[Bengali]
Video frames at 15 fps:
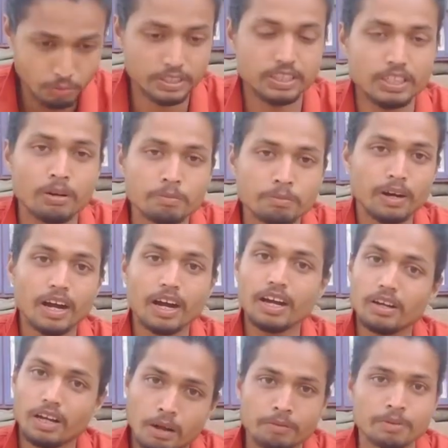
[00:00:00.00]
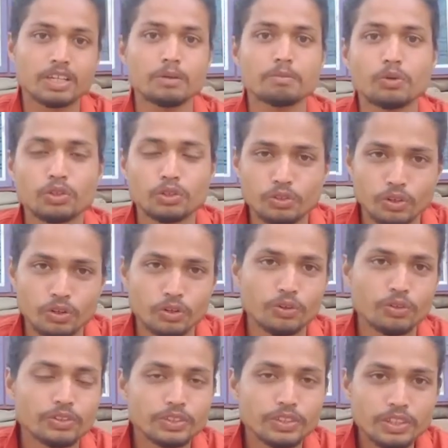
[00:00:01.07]
আমি তার মাকে ফোন করলো
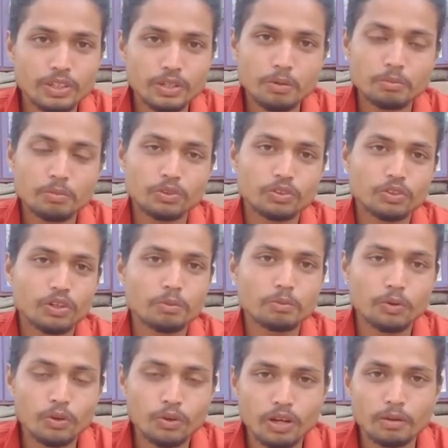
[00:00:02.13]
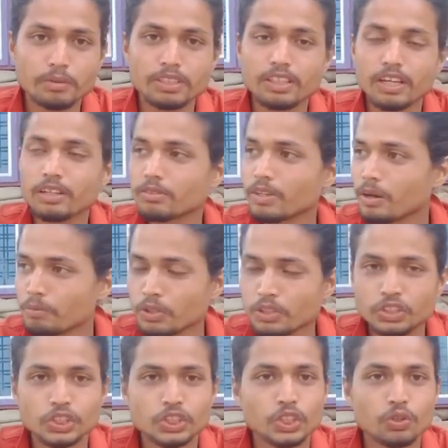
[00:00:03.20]
ফোন করে বললো আমি তার
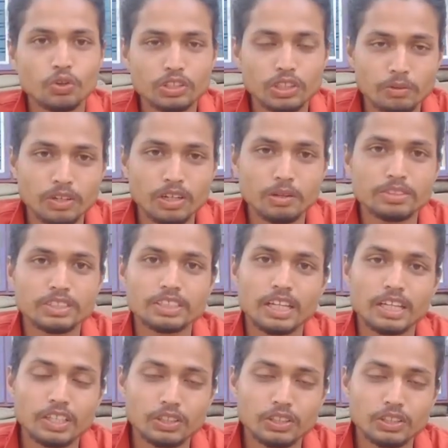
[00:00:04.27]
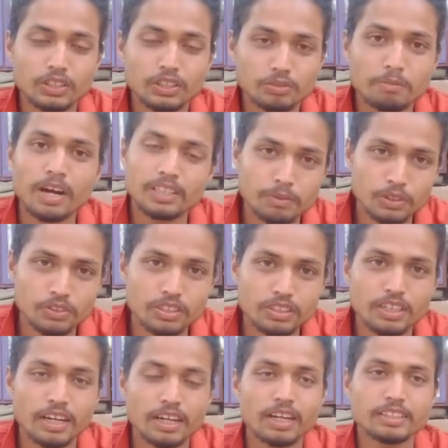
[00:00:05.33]
অ্যাম্বুলেন্সের সাথে কথা বললাম যে দাদা তোমার পা হাত
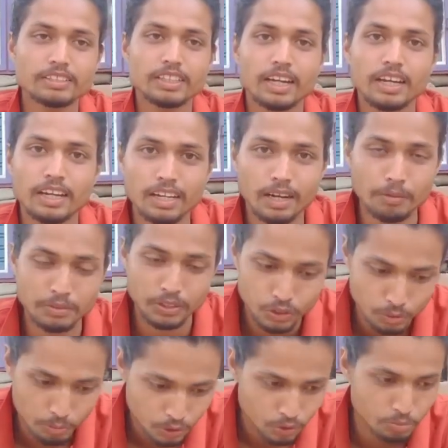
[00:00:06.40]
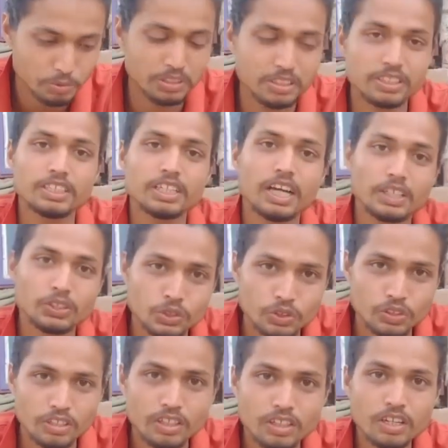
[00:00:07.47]
টাকা যা লাগায় আমি দেবো তুমি নিয়ে আসো
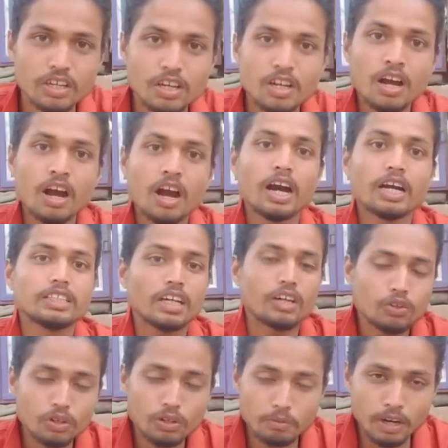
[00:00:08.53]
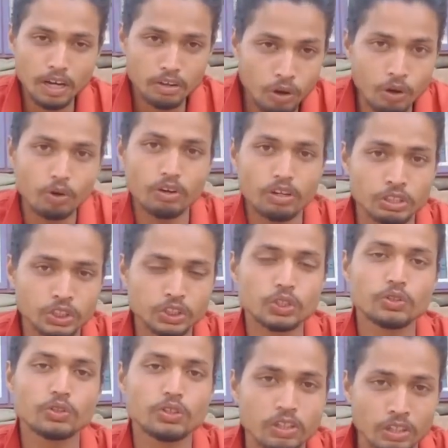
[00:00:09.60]
হাজার হোক বারো আসো
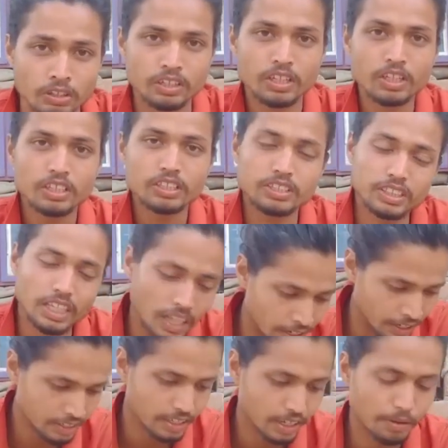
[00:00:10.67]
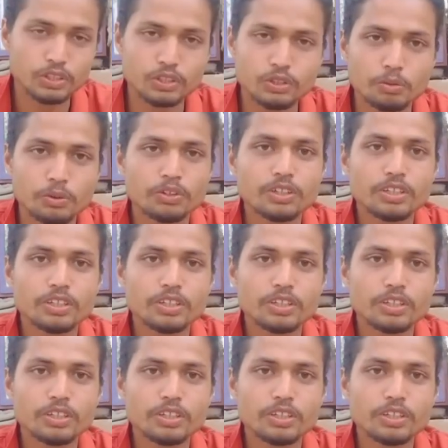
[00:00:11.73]
যা লাগে আমি দেবো